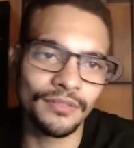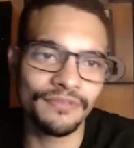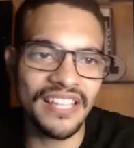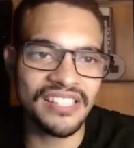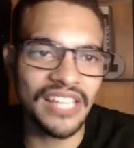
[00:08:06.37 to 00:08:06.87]
Não
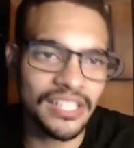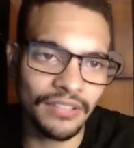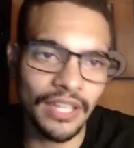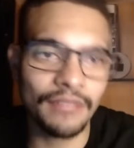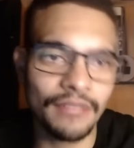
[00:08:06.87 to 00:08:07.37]
faço questão
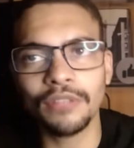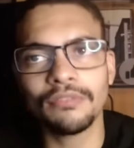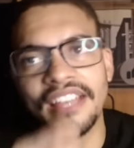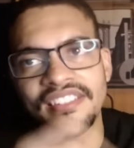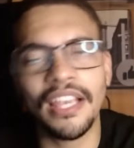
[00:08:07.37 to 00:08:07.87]
nenhuma. Quanto
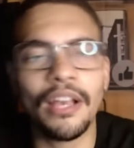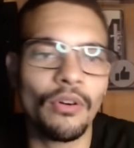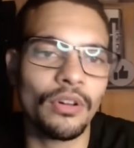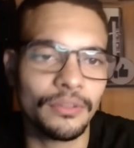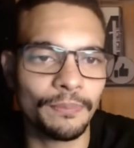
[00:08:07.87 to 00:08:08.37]
é? Sem
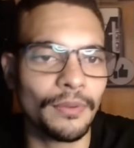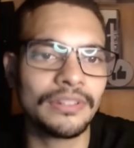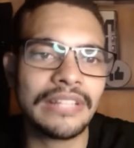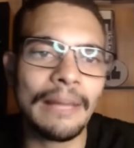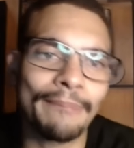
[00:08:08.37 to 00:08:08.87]
conto.
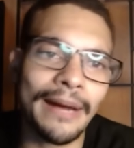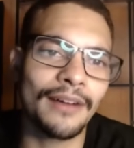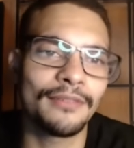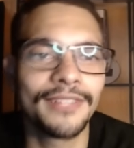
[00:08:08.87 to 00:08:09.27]
Pronto, tá pago.